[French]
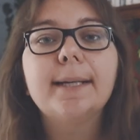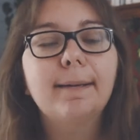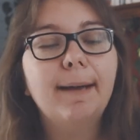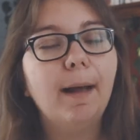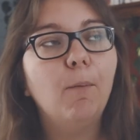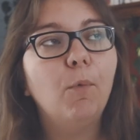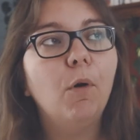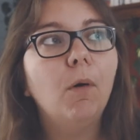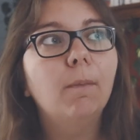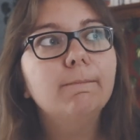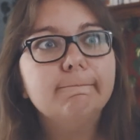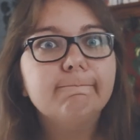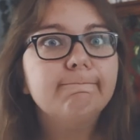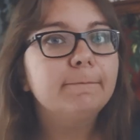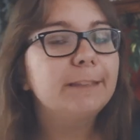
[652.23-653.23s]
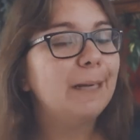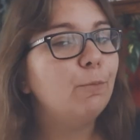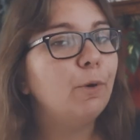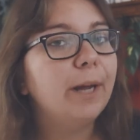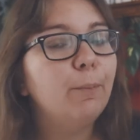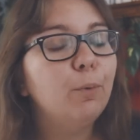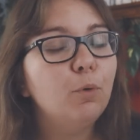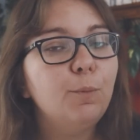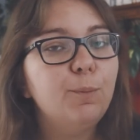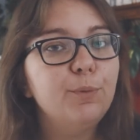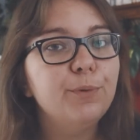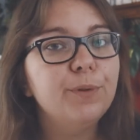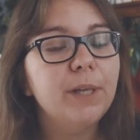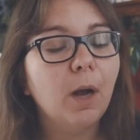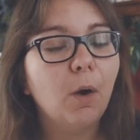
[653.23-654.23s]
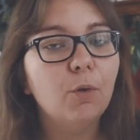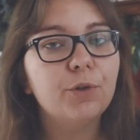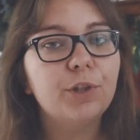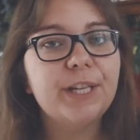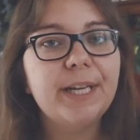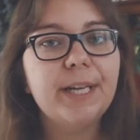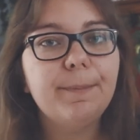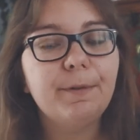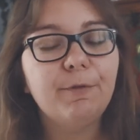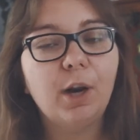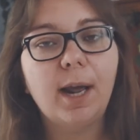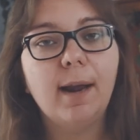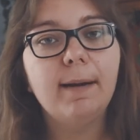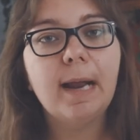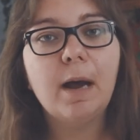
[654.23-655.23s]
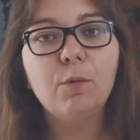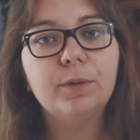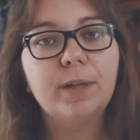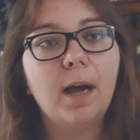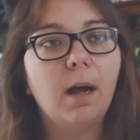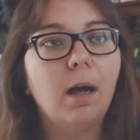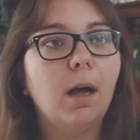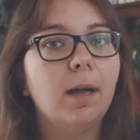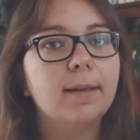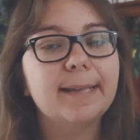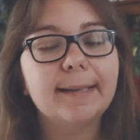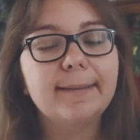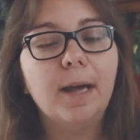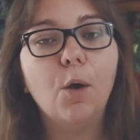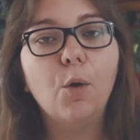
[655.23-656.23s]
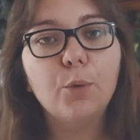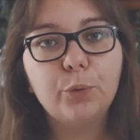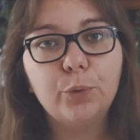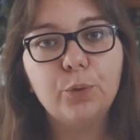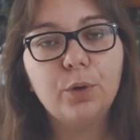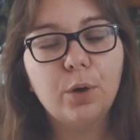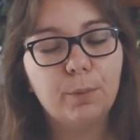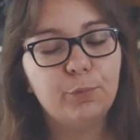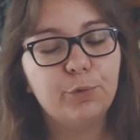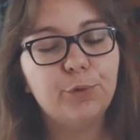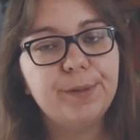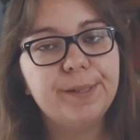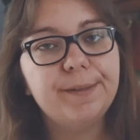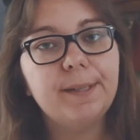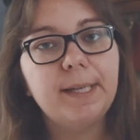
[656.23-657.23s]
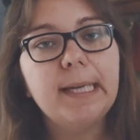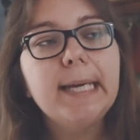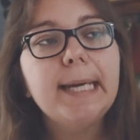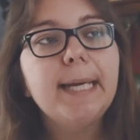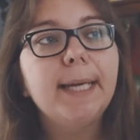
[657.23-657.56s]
clairement ça m'aurait beaucoup plus dérangé mais voilà là on a un, certain recul comme je disais